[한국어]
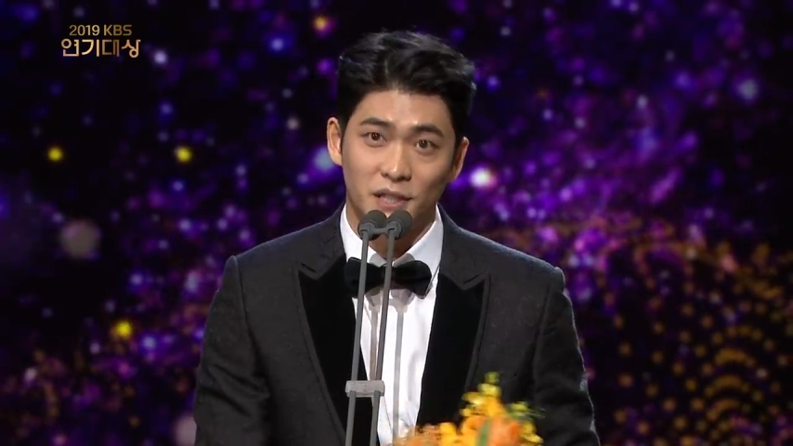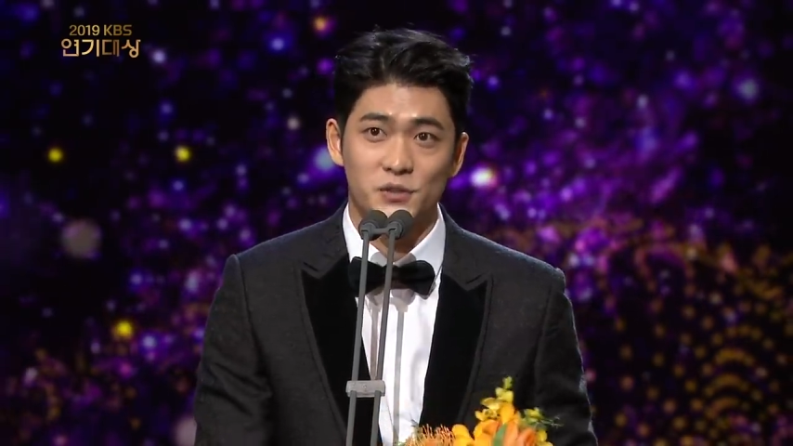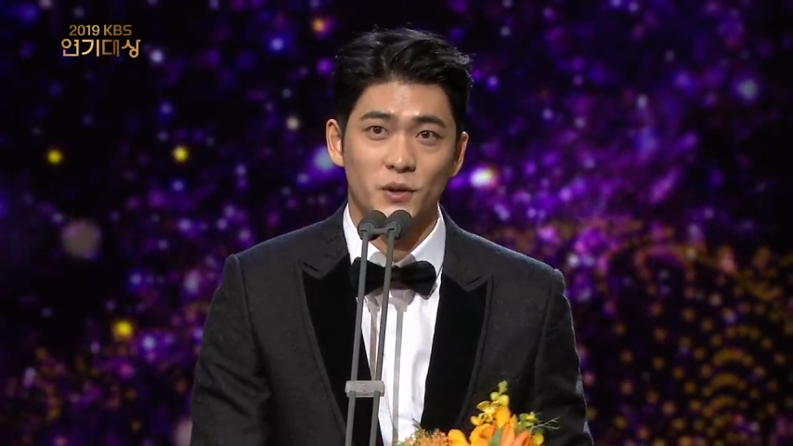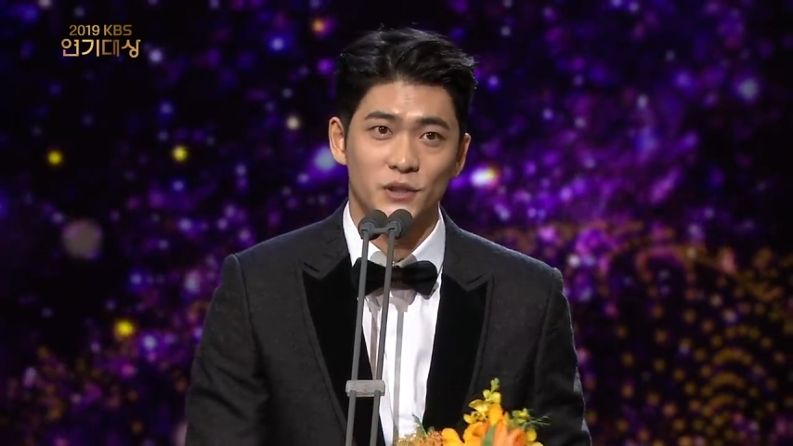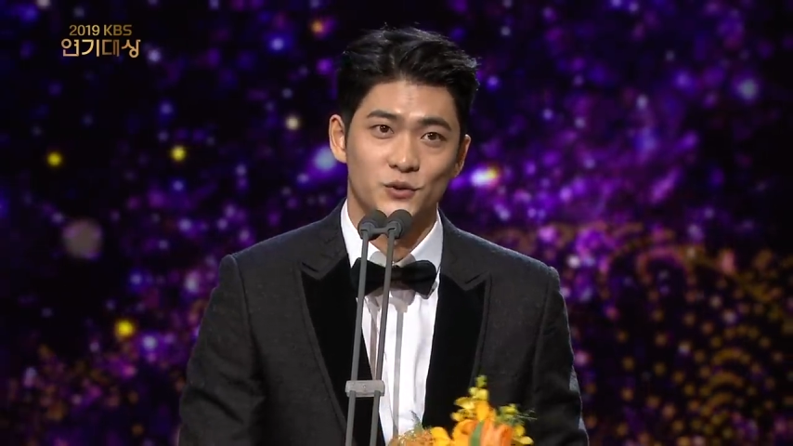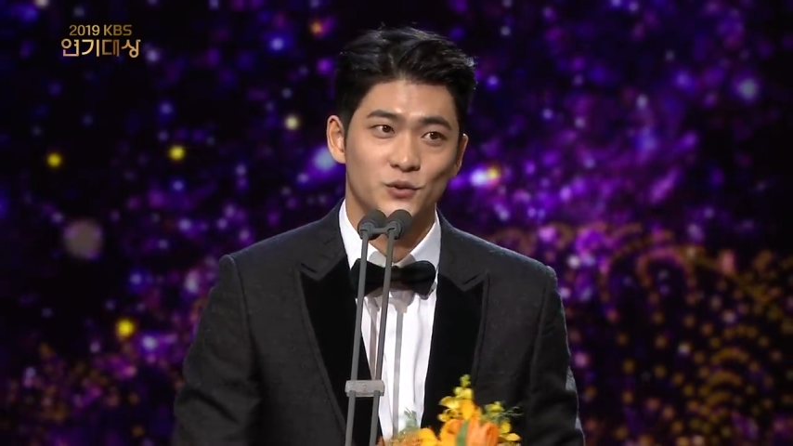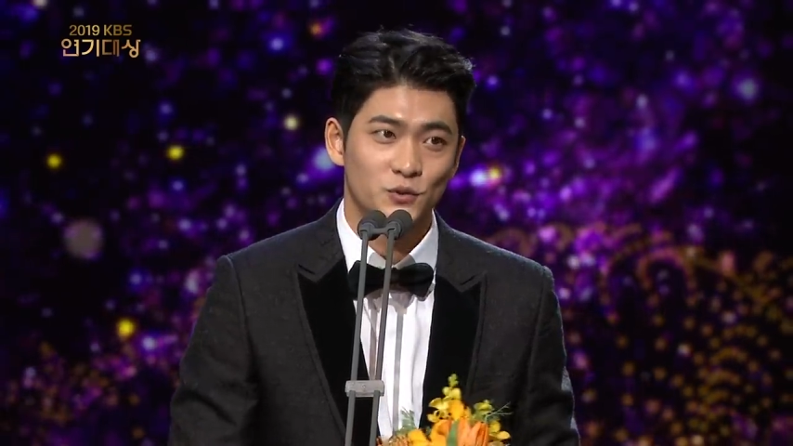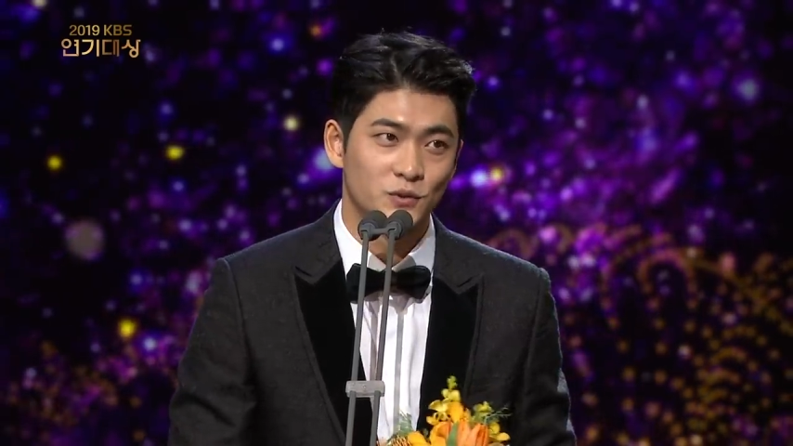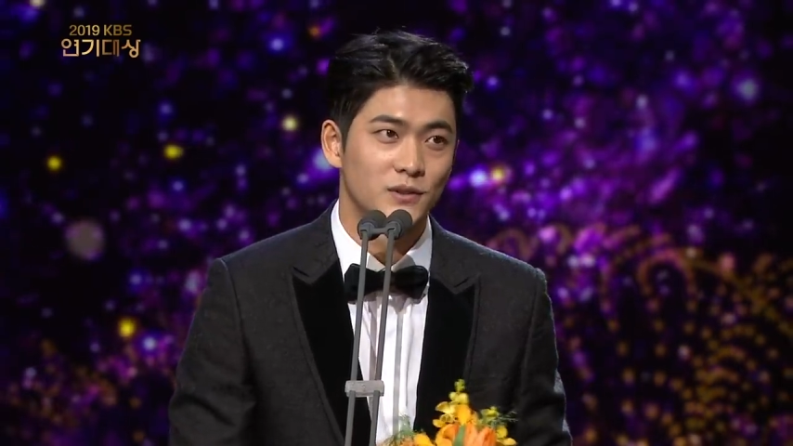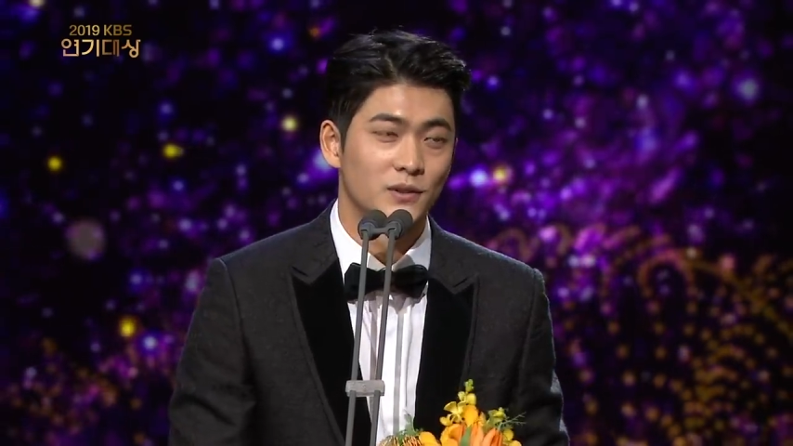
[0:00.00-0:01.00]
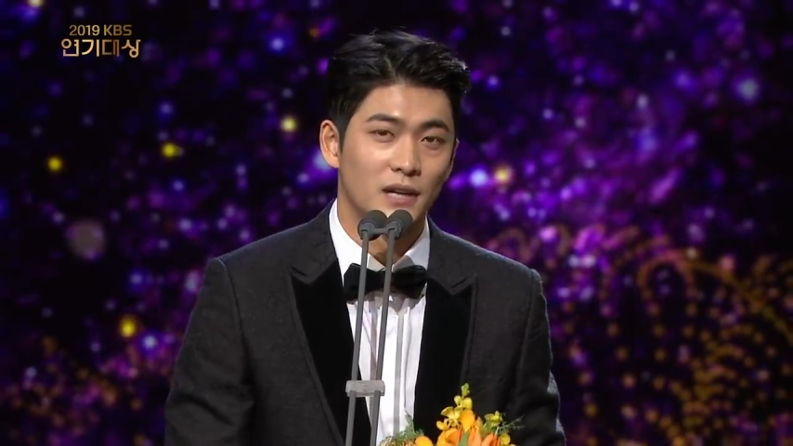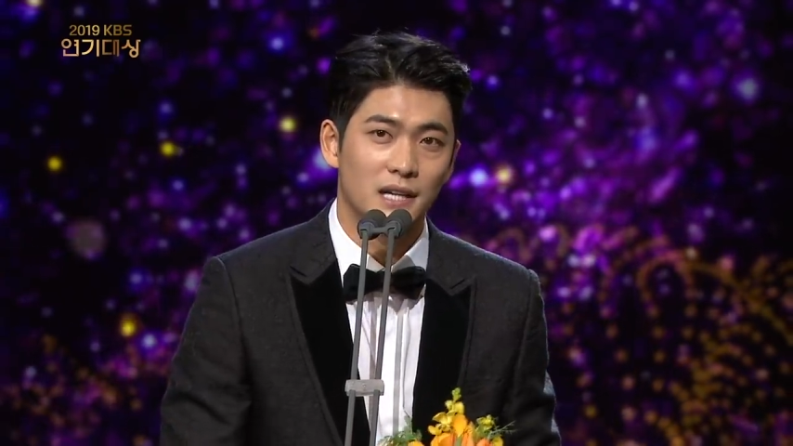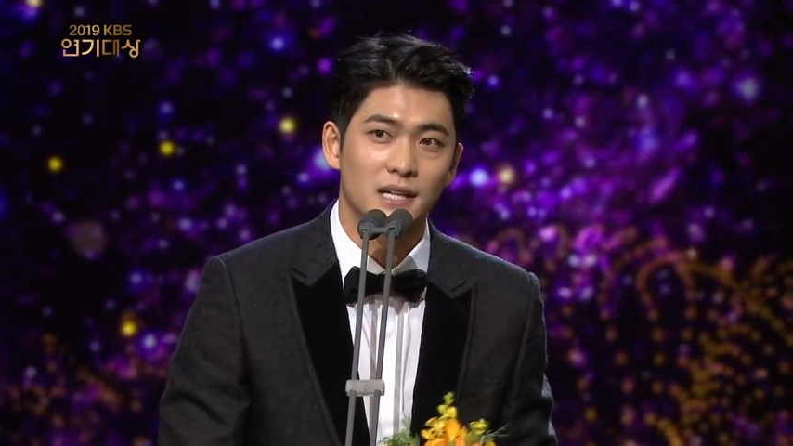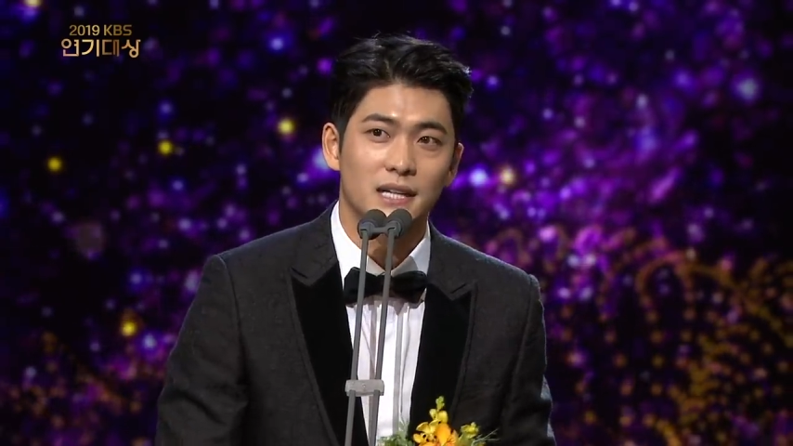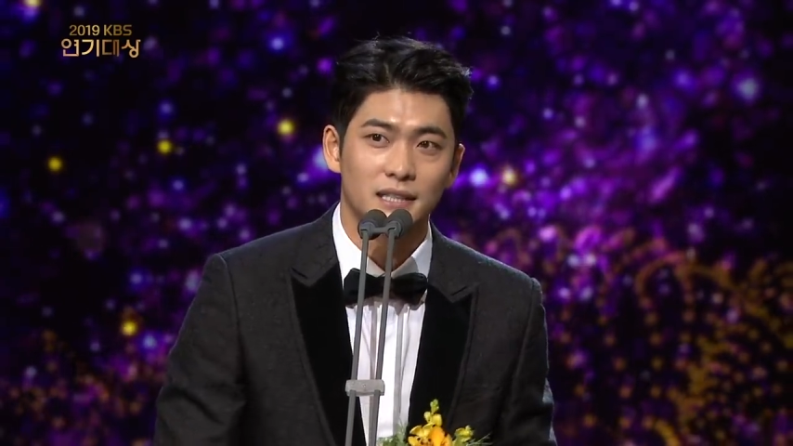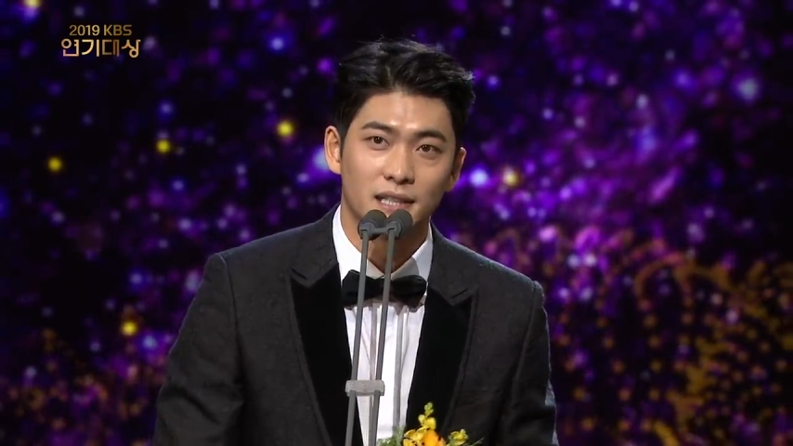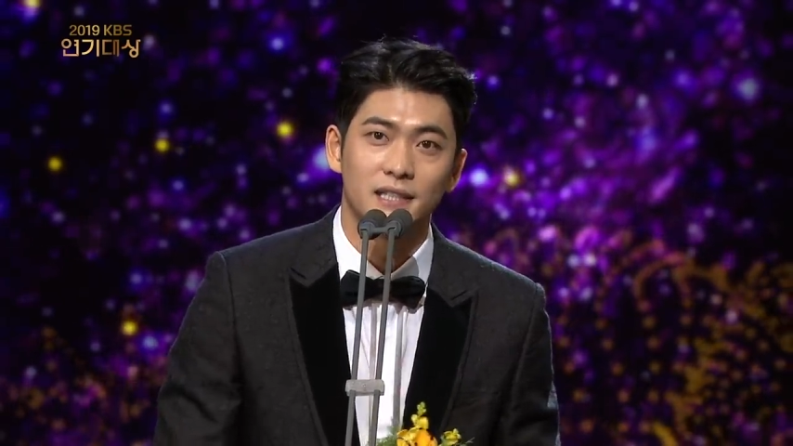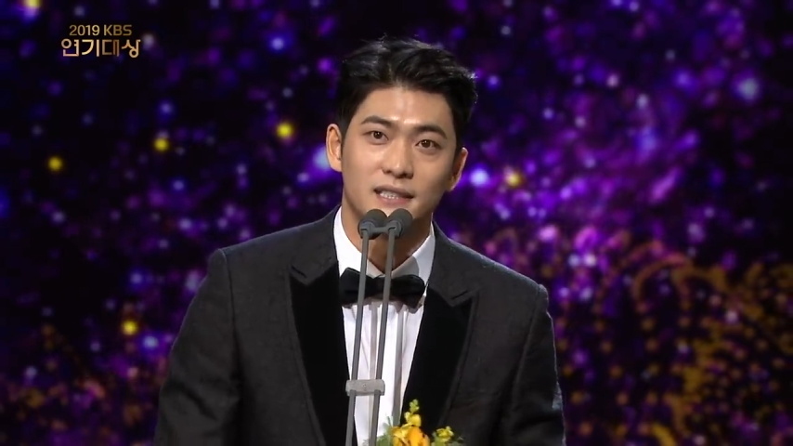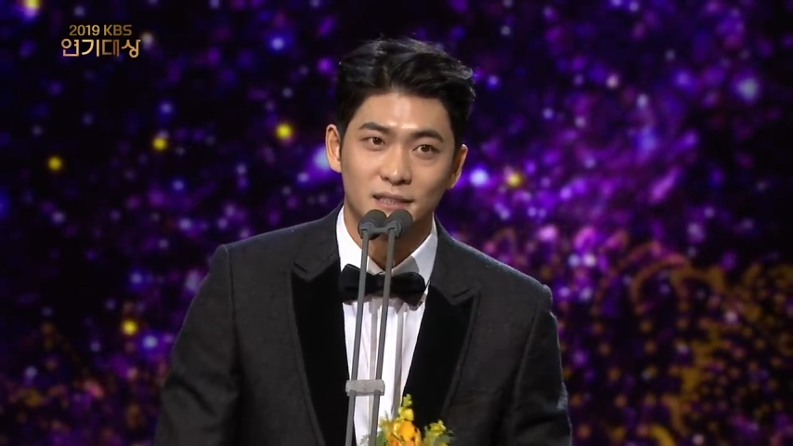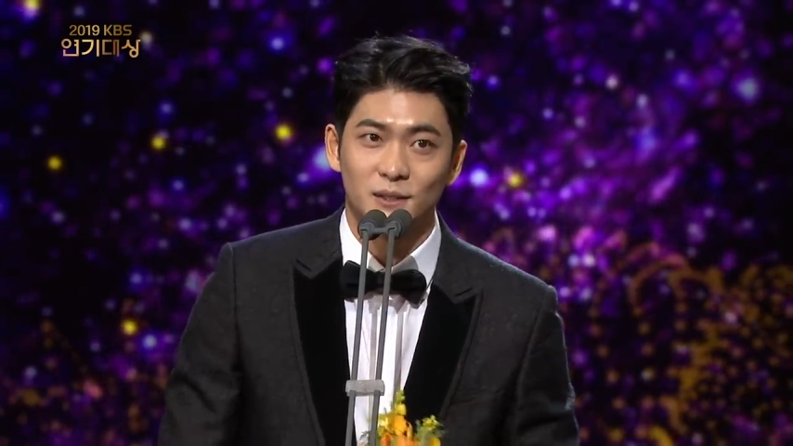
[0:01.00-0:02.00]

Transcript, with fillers: 계셔가지고, 어, 간략하게